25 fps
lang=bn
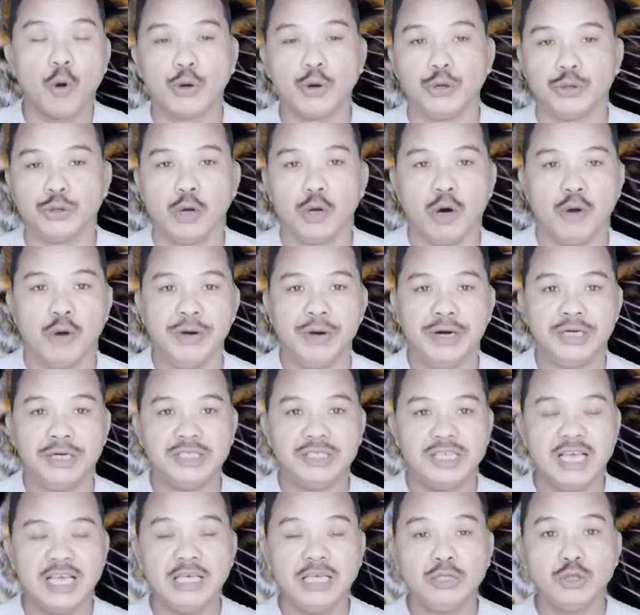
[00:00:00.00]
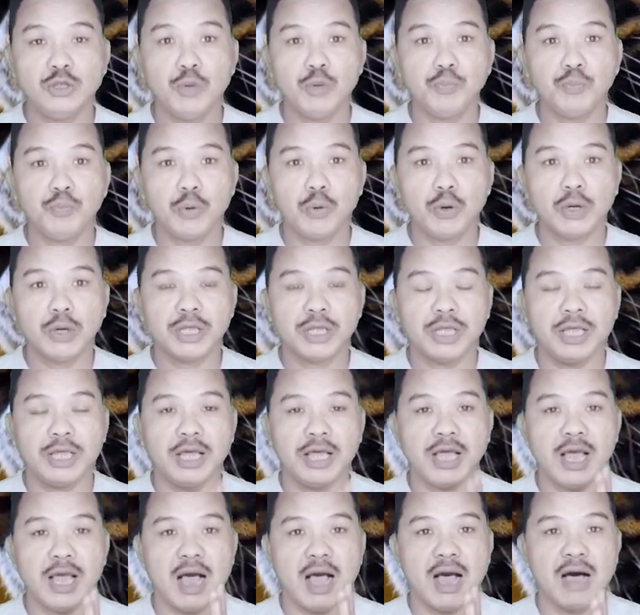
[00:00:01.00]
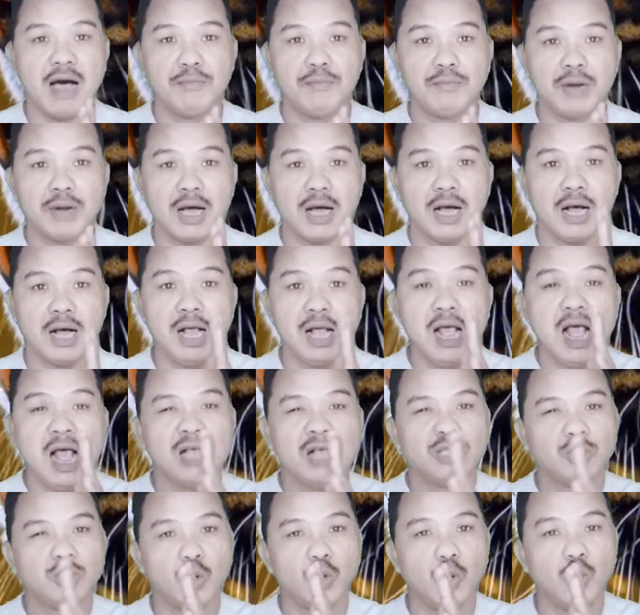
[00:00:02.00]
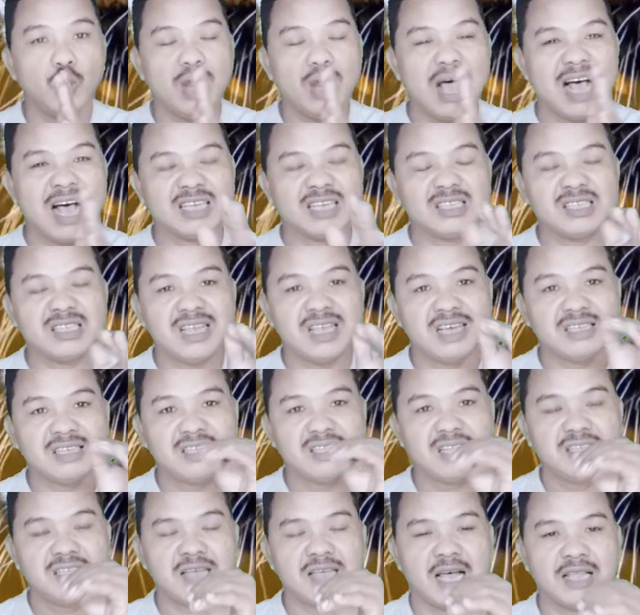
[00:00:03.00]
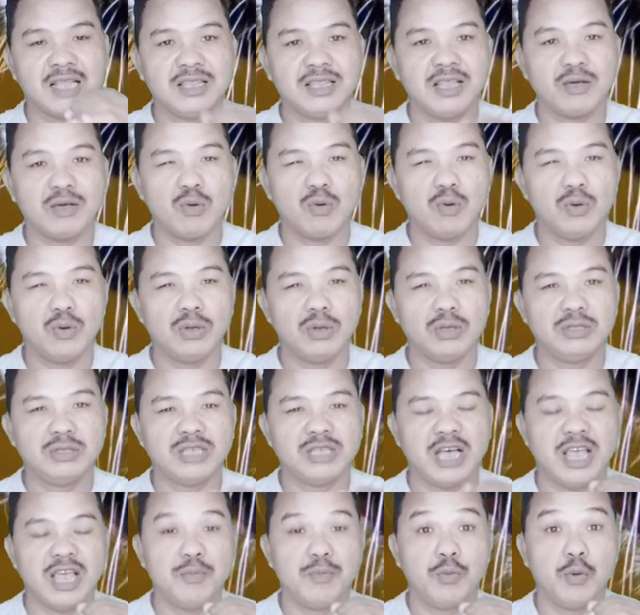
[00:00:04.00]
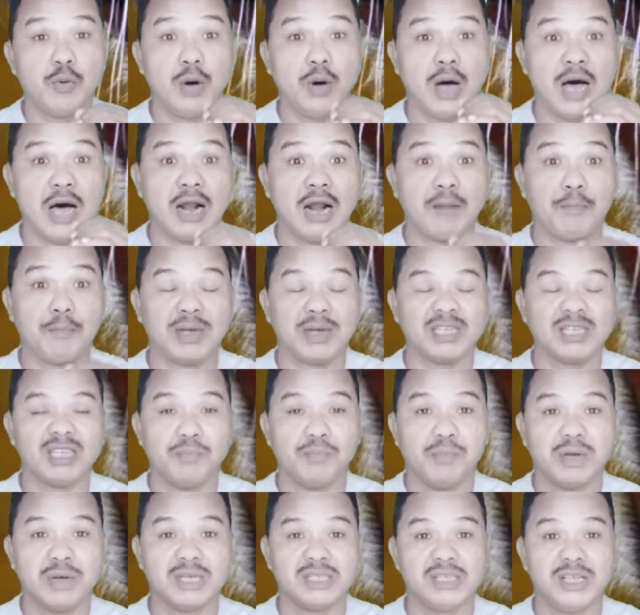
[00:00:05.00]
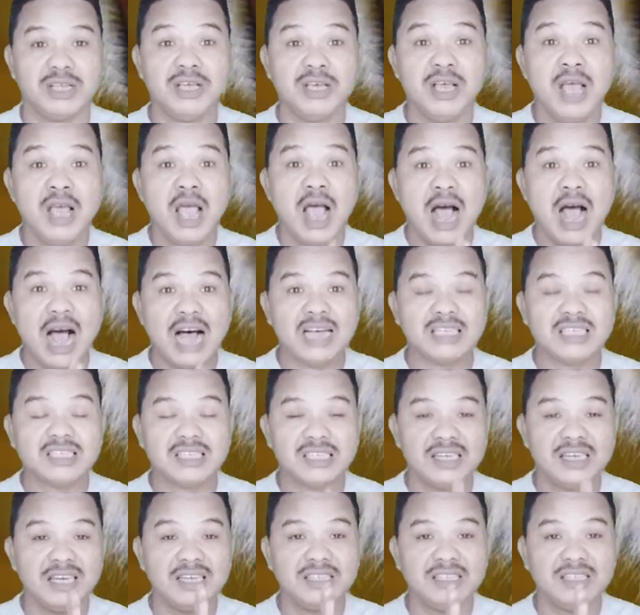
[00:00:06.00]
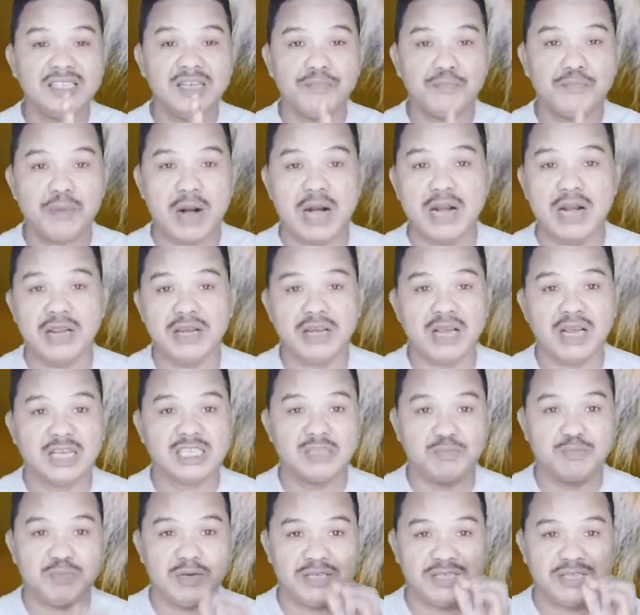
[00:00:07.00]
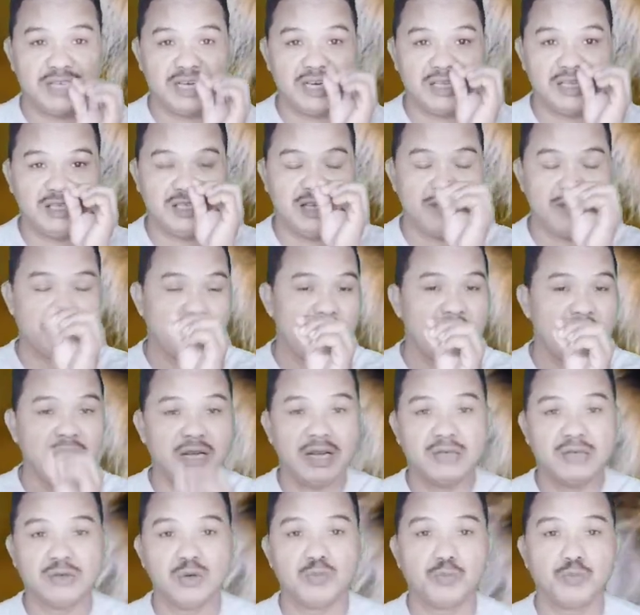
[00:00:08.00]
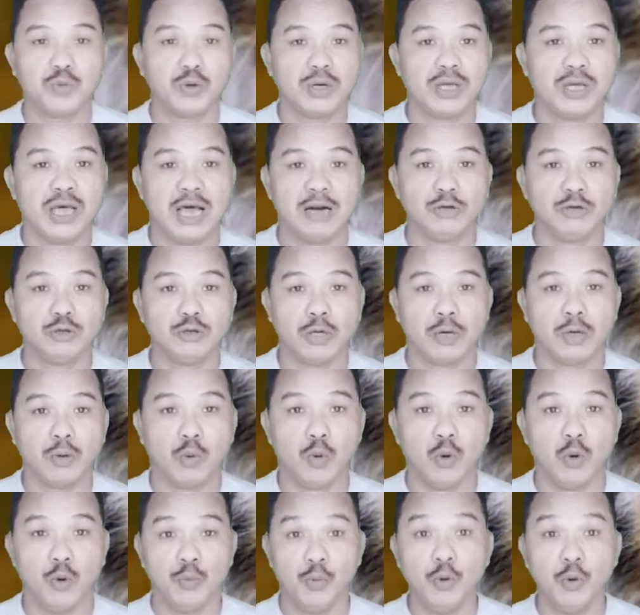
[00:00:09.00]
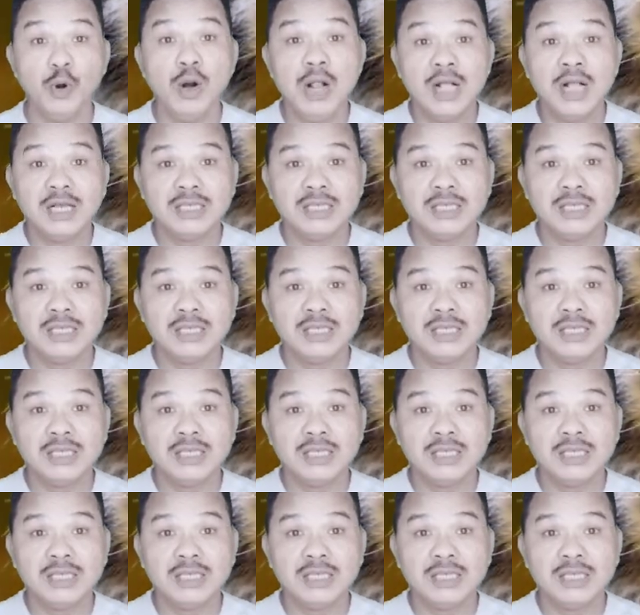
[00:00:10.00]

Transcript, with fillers: উপকৃত হবেন সেই সম্পর্কে আমরা চলুন আস্তে আস্তে জানতে চাইব আর পাশাপাশি আজকের যে প্রাণীটা স্পেশালি যে প্রাণীটা সম্পর্কে আলোচনা করব